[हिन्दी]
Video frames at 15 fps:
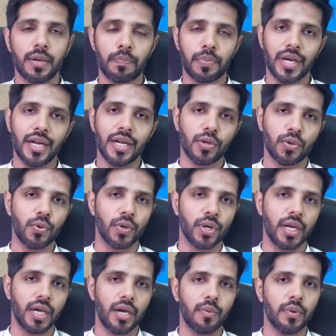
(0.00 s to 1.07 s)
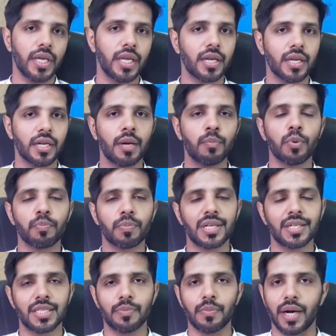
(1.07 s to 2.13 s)
ऑपरेट होना एक
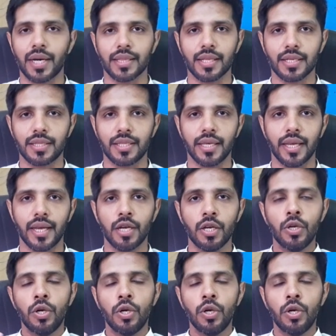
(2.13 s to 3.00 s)
नामुमकिन सी बात लगती है